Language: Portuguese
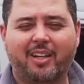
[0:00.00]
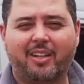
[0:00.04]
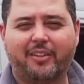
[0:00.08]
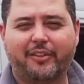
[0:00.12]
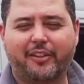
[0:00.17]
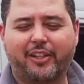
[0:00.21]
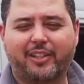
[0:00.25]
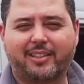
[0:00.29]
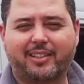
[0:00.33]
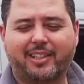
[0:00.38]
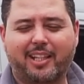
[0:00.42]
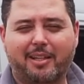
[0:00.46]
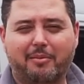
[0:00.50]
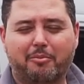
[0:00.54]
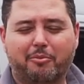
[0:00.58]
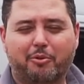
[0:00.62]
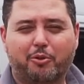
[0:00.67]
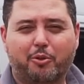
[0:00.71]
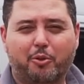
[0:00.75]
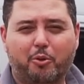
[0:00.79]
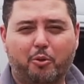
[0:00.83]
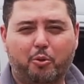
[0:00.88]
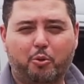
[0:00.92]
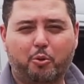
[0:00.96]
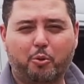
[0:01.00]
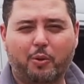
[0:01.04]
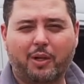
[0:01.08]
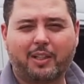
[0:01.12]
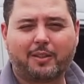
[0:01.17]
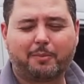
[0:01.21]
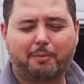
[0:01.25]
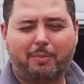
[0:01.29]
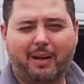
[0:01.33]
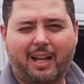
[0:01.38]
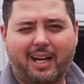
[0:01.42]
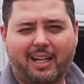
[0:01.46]
nós temos duas
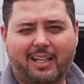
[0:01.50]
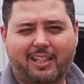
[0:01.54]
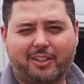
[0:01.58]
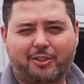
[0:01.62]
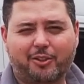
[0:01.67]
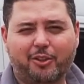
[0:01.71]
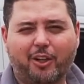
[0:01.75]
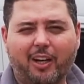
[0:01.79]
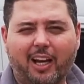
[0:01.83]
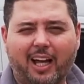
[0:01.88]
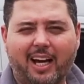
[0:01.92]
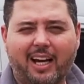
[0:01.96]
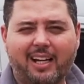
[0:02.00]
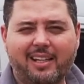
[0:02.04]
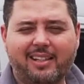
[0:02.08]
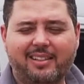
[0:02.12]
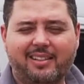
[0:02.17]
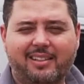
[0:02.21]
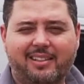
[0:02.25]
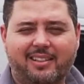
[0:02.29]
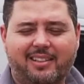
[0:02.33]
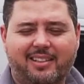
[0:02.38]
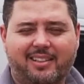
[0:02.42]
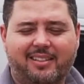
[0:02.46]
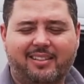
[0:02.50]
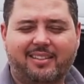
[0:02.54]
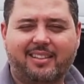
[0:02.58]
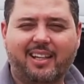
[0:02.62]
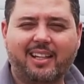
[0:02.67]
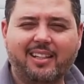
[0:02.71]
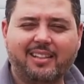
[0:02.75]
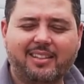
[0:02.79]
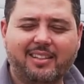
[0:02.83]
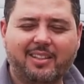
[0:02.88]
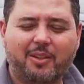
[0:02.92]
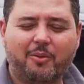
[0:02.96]
placas solares de
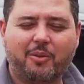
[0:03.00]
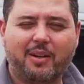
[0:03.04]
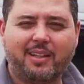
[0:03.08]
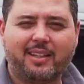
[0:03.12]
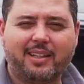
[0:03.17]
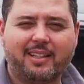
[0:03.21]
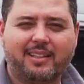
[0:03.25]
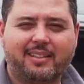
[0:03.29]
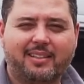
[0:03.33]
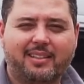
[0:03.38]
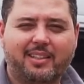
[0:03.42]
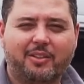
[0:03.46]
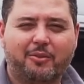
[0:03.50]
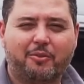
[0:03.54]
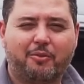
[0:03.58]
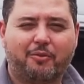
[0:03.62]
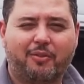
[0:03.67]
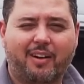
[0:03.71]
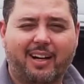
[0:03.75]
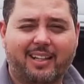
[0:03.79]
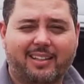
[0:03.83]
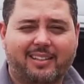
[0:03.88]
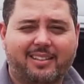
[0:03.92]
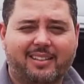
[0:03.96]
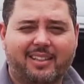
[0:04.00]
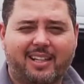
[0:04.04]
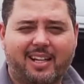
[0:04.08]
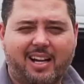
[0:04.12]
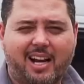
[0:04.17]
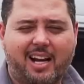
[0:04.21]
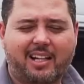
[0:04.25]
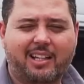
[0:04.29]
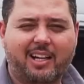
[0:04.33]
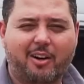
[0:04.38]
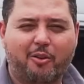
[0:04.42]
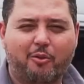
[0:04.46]
155 watts
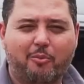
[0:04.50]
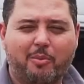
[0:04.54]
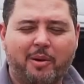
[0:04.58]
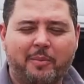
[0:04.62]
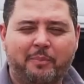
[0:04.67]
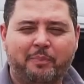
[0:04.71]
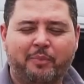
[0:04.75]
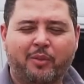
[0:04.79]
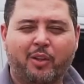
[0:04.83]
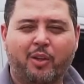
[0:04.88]
cada uma,